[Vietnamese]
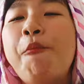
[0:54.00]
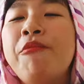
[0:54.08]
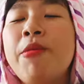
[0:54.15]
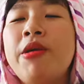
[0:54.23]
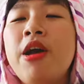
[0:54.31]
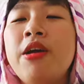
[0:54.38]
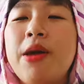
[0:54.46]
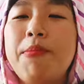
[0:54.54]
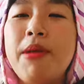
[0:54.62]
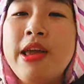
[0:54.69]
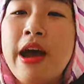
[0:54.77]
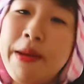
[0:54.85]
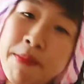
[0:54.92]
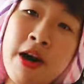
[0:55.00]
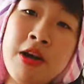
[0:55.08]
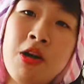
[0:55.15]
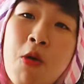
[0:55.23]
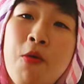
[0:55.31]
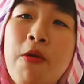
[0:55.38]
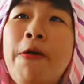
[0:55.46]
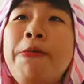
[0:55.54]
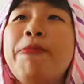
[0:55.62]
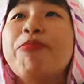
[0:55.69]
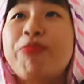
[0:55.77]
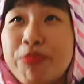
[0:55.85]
nhưng mà nhân dịp bây giờ em hết ngu rồi